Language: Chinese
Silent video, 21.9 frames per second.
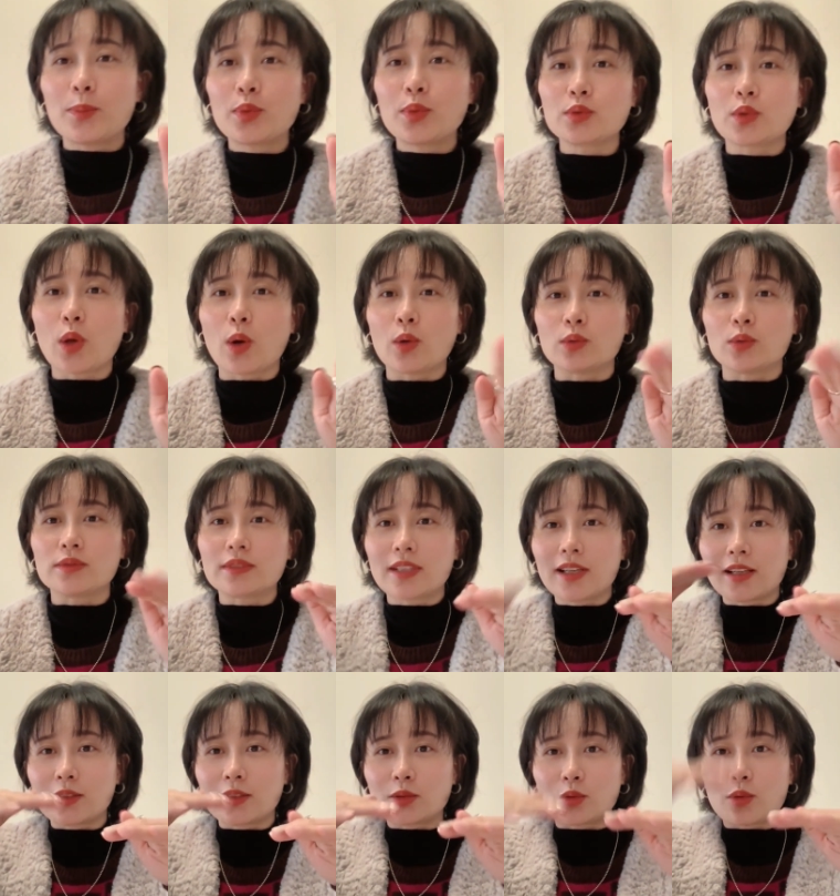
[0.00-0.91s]
不同
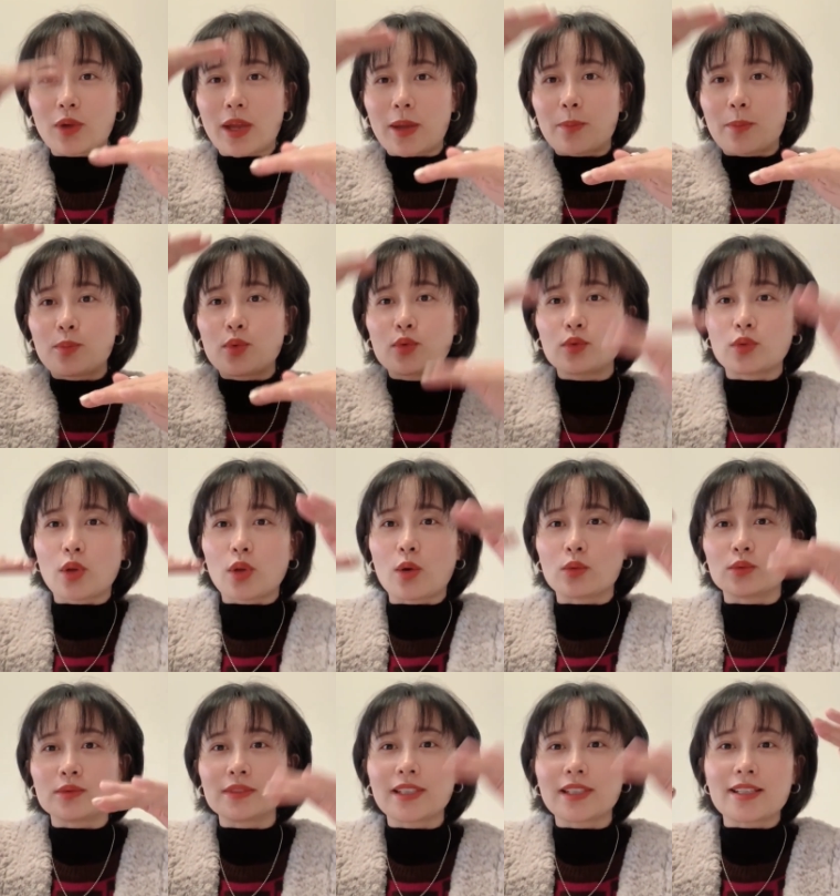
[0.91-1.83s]
的对不
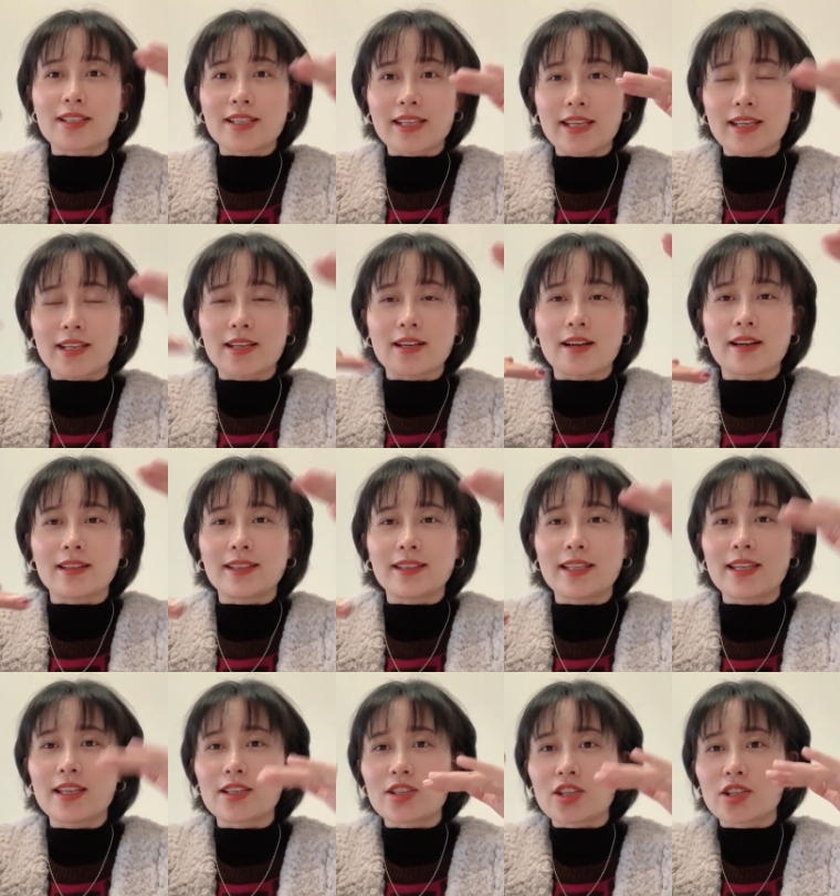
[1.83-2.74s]
同的这个
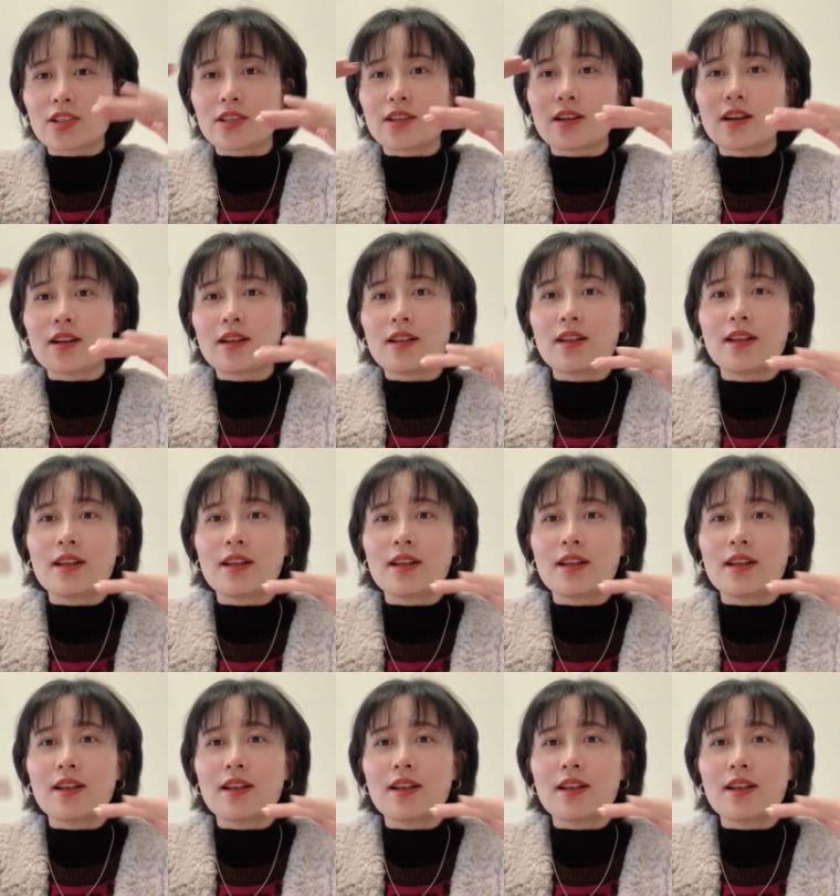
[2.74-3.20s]
列车，